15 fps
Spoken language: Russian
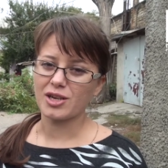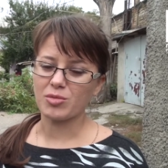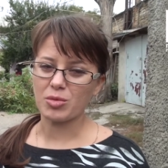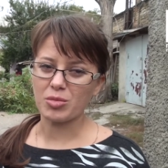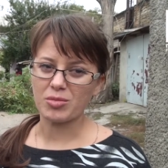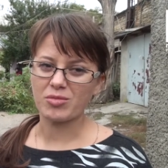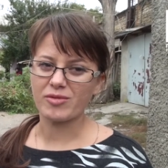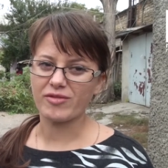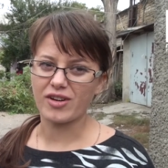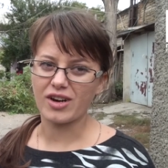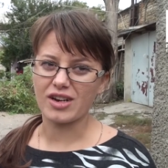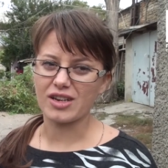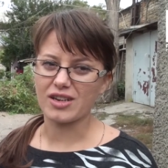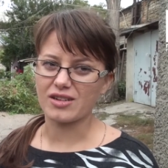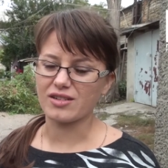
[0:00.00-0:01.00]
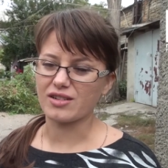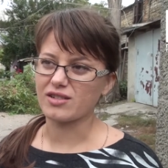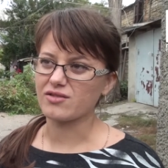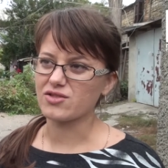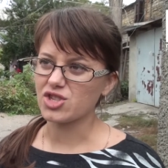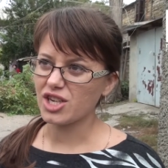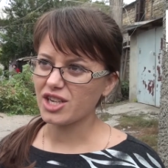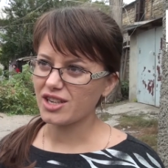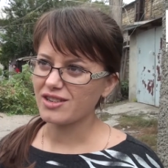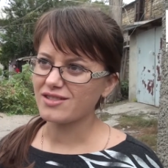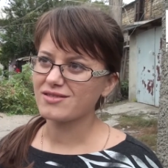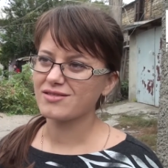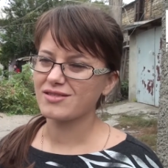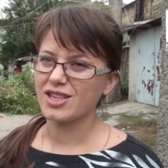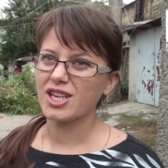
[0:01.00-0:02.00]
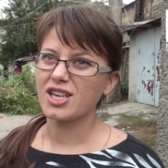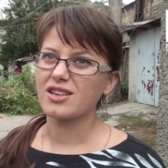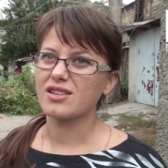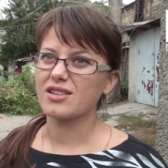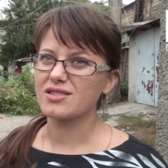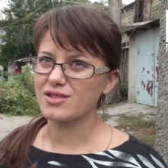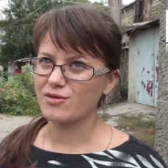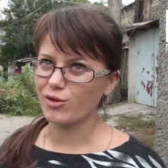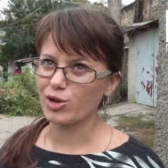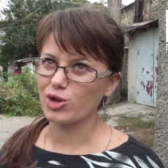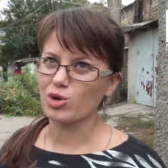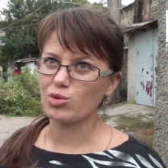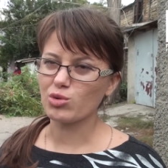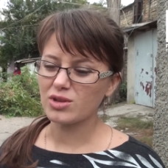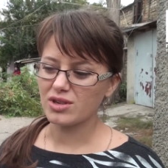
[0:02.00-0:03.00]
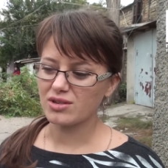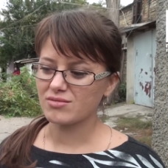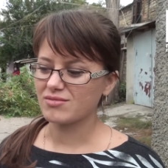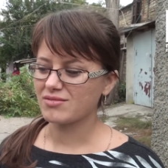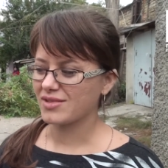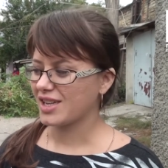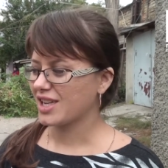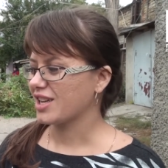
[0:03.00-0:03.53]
мы побывали в Джеке и сегодня утром